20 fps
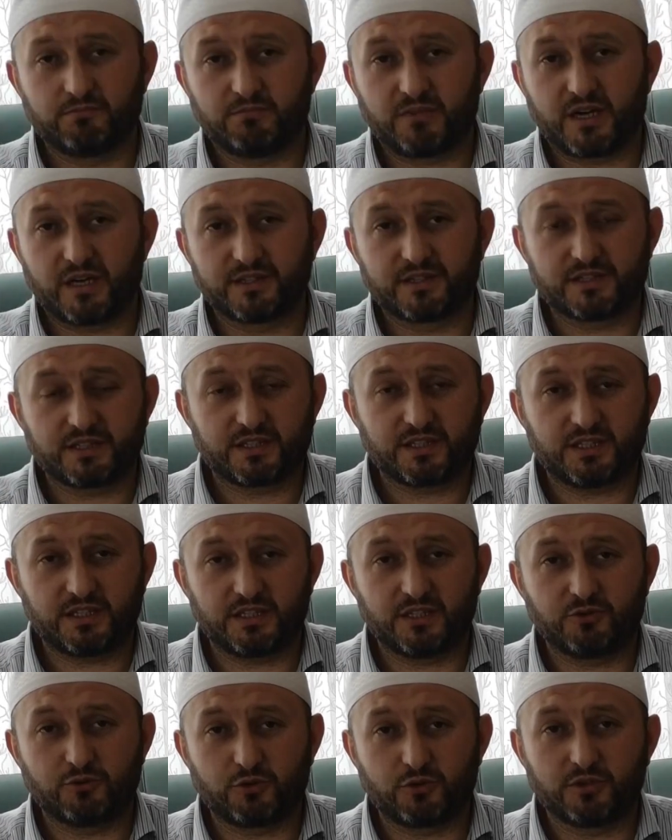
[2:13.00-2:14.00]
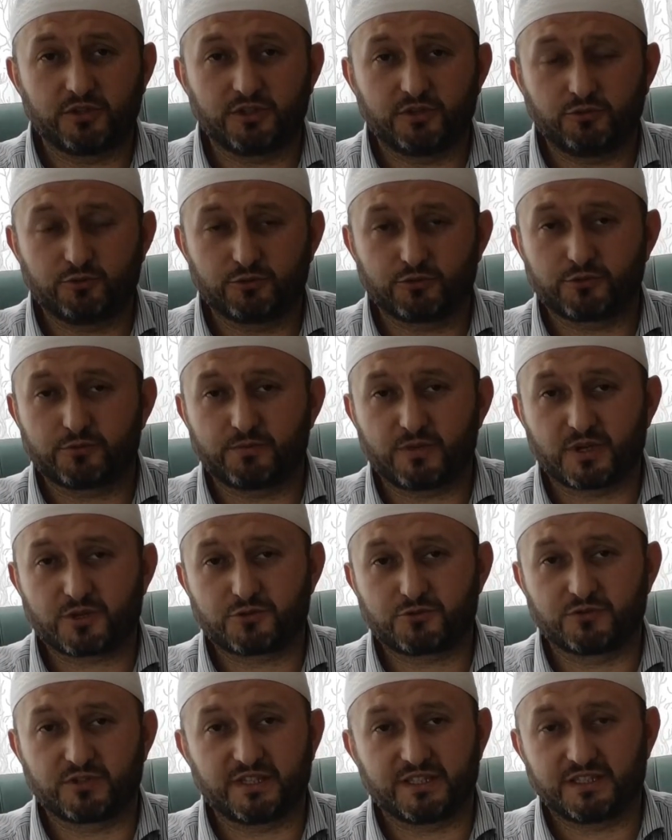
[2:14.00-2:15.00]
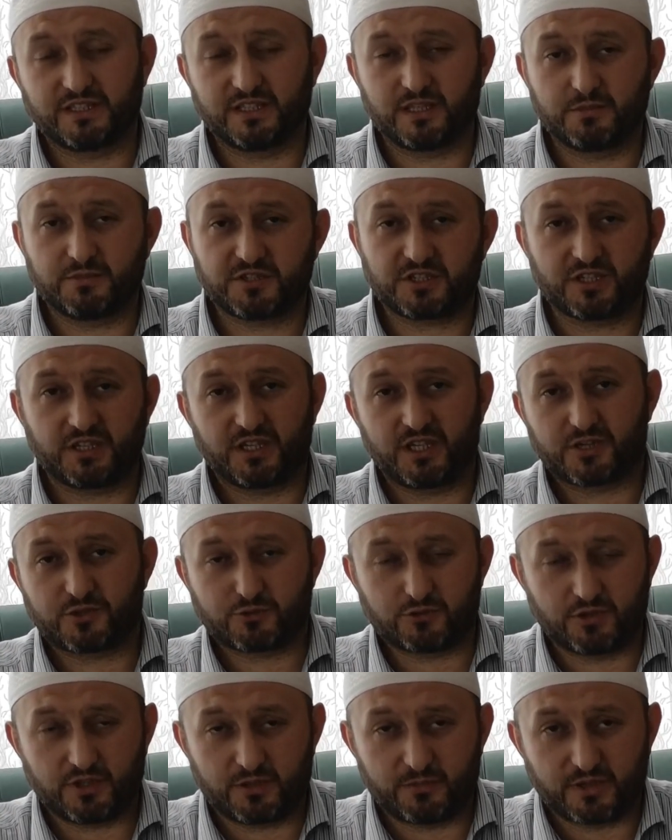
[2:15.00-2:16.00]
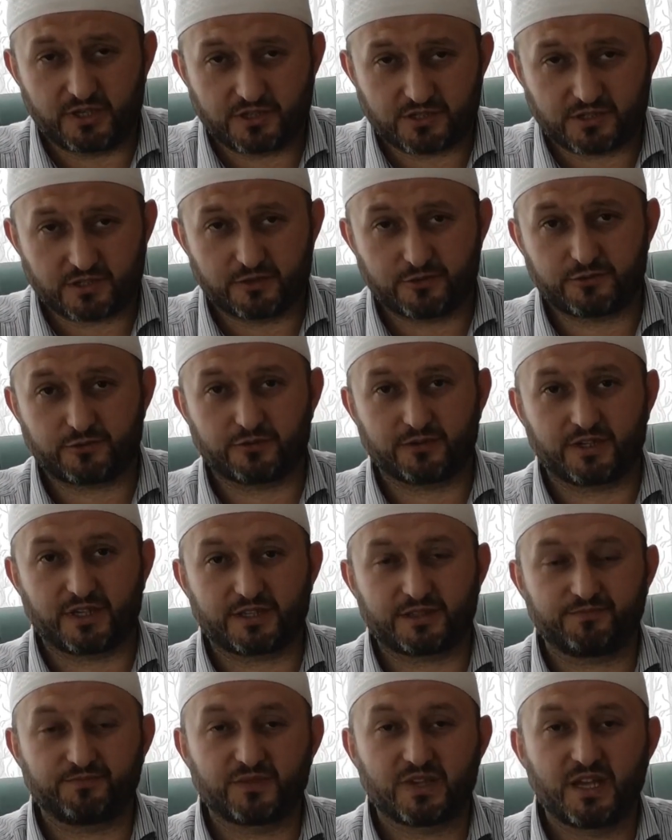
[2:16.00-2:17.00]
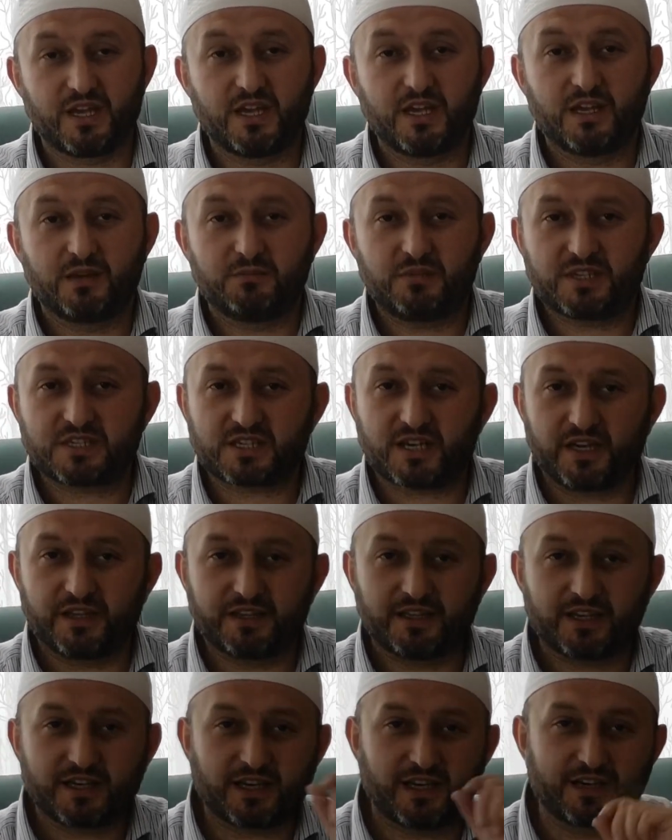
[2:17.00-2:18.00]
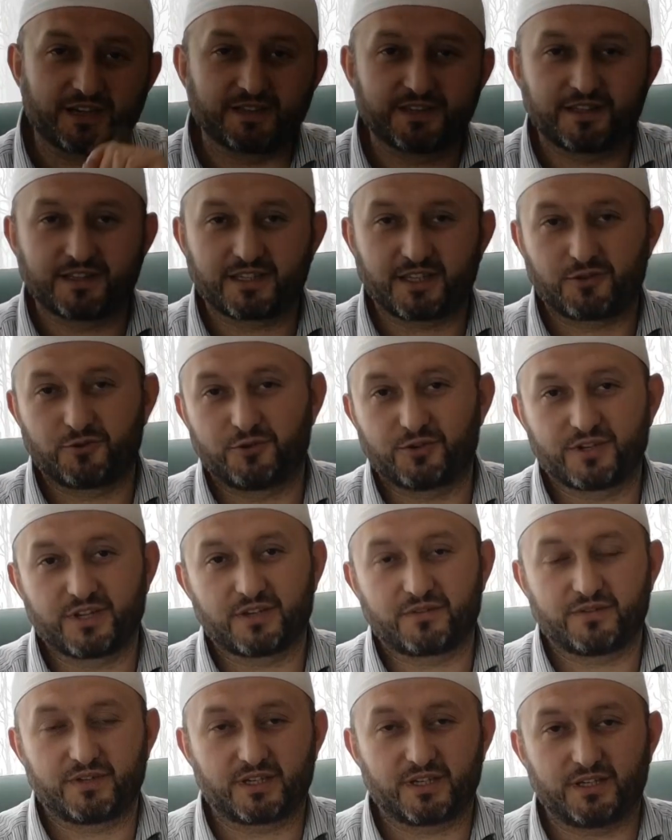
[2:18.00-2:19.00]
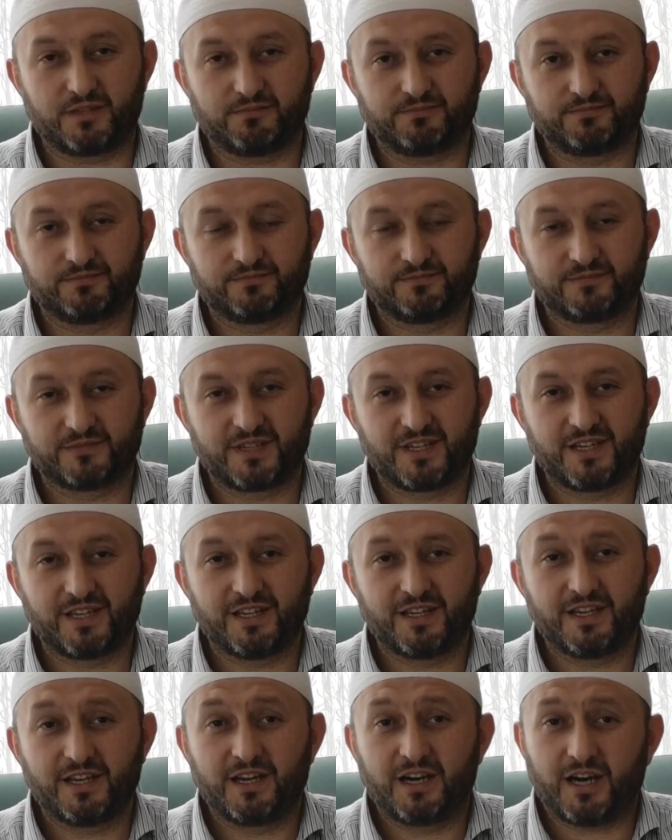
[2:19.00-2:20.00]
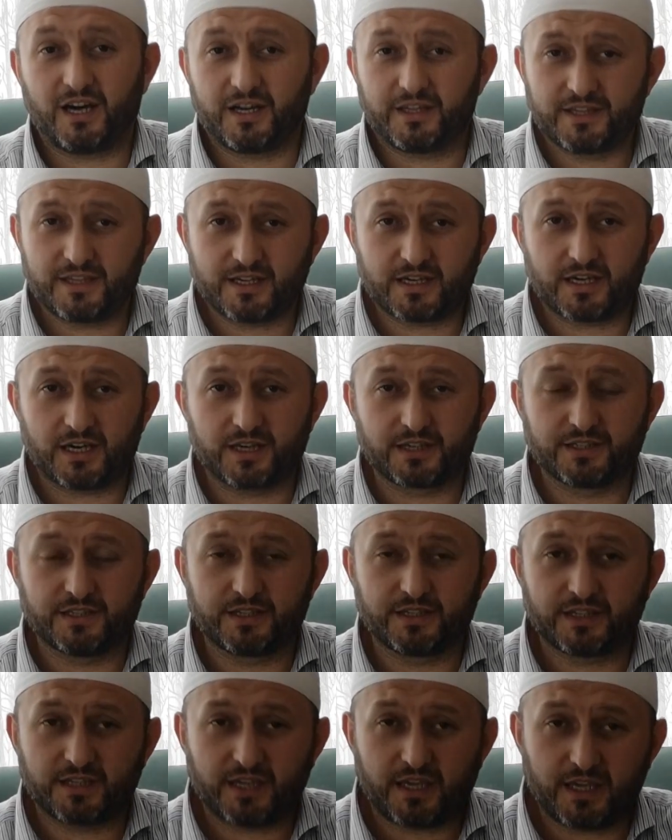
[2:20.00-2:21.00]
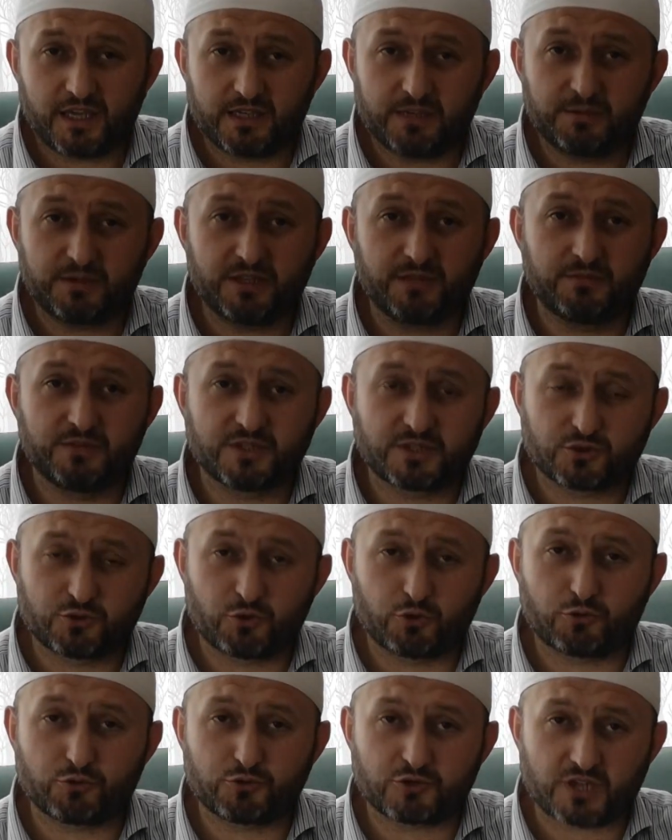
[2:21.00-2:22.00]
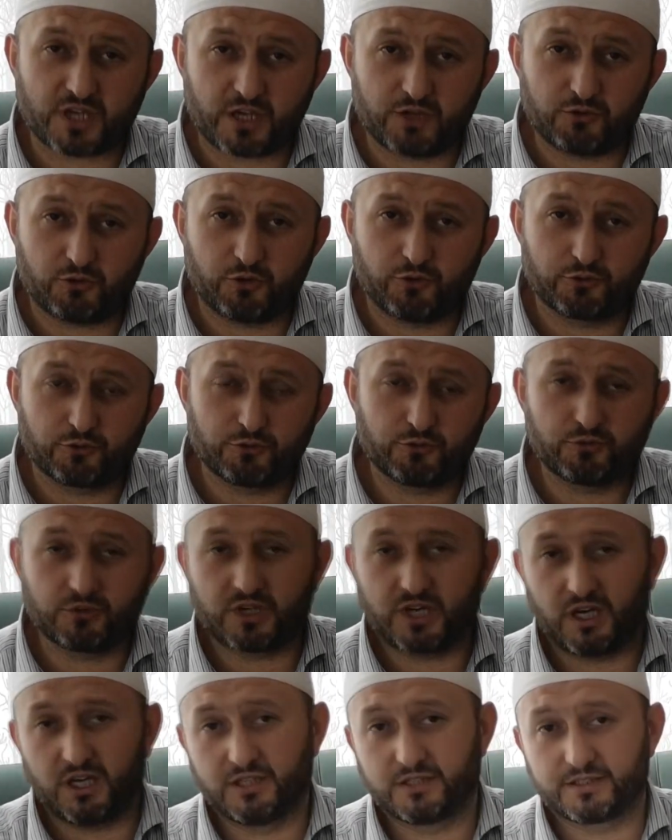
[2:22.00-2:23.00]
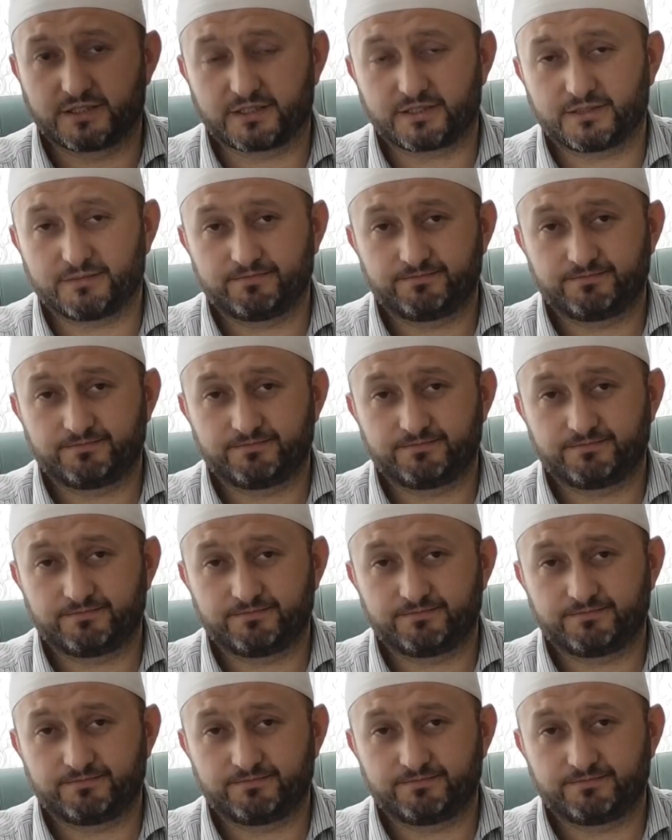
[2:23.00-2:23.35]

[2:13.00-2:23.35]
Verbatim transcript: mantıki yol yürütmek suretiyle bir şeyler söylemeye çalışıyorlar. Biz anne karnından örnek verelim. Anne karnında her birimiz 9 ay 10 gün kaldık.